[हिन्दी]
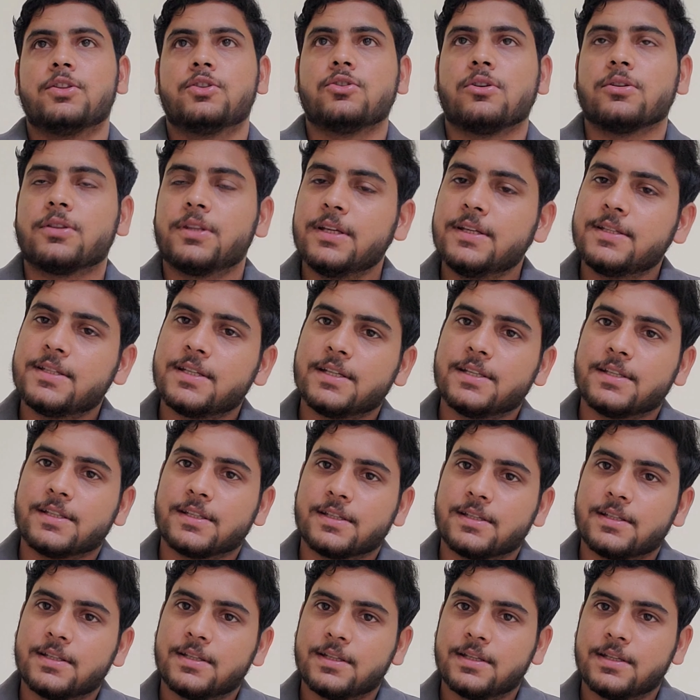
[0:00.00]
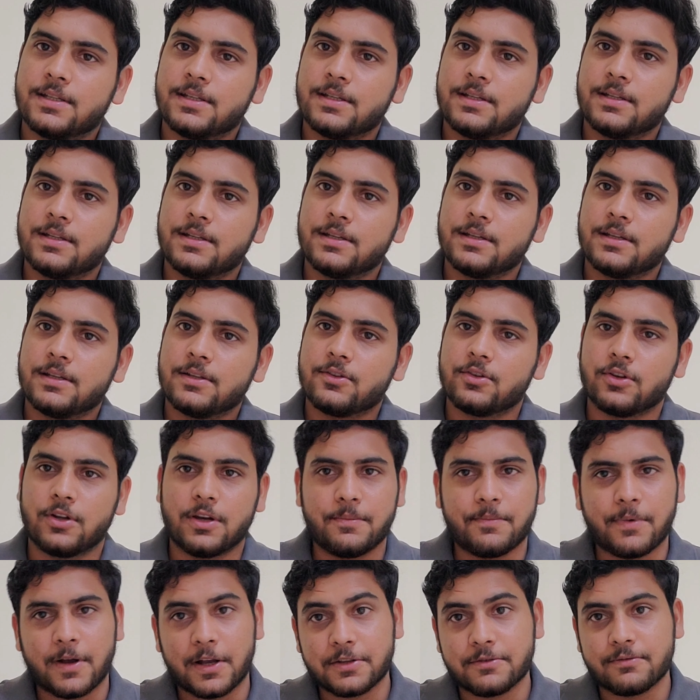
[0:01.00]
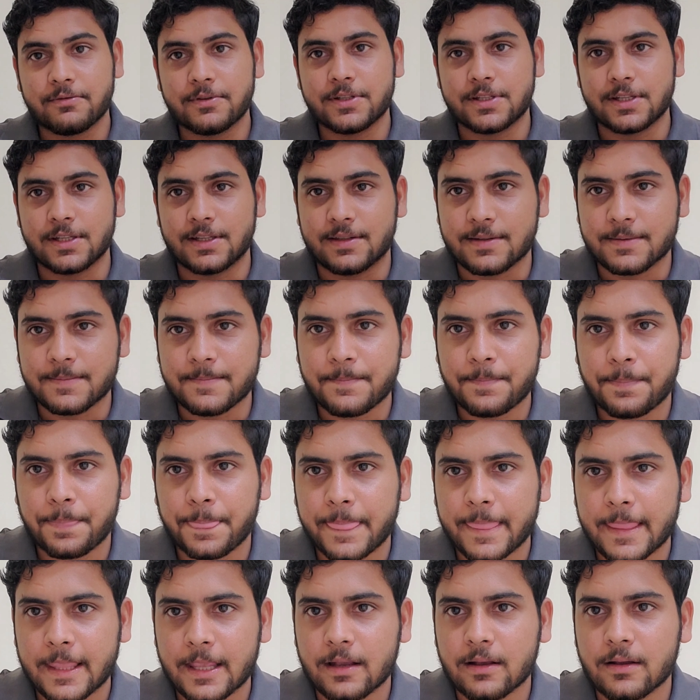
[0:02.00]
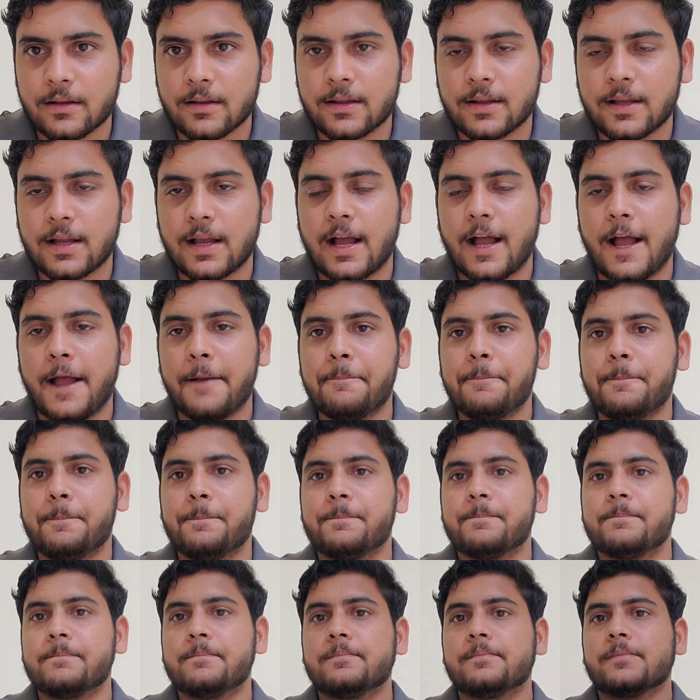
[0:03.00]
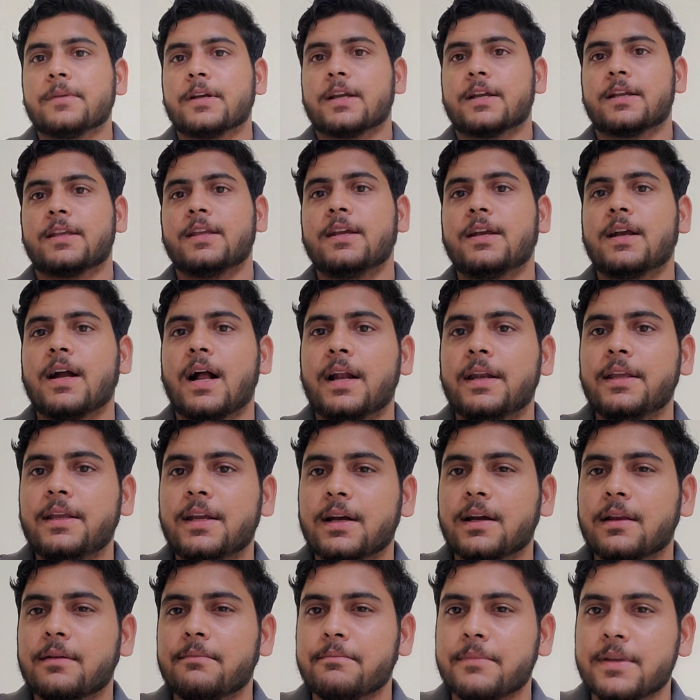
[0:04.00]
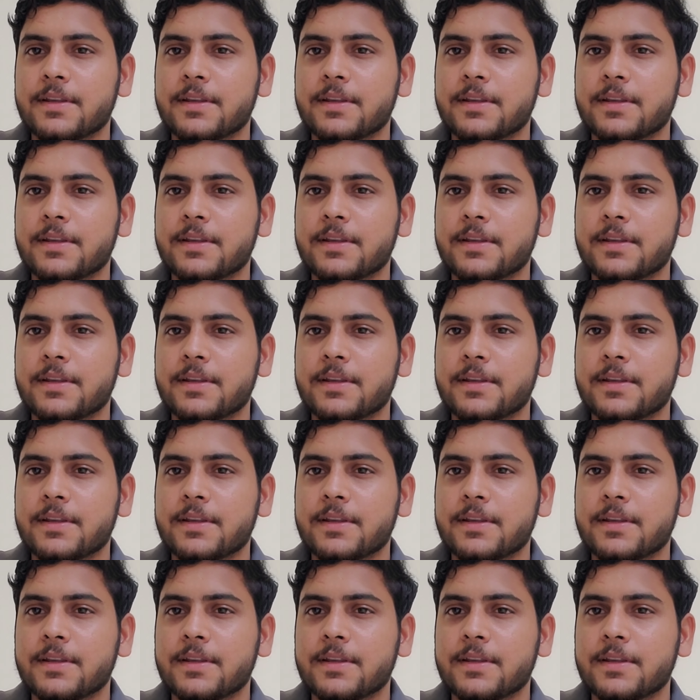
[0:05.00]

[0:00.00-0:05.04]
चौथी चीज़ सॉरी पांचवी चीज़ आपकी गाड़ी अगर